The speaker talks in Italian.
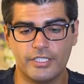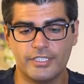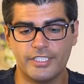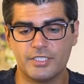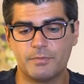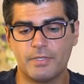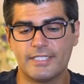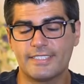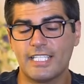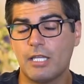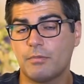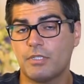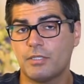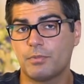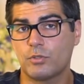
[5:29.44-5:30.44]

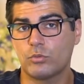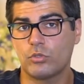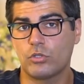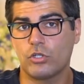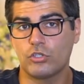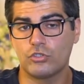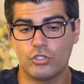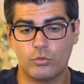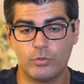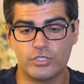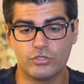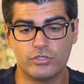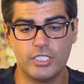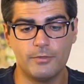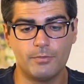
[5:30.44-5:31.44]
indispensabili per un orologio di
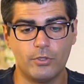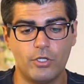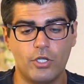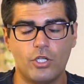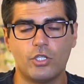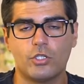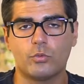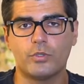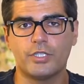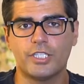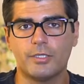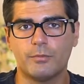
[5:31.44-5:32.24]
questo tipo, quindi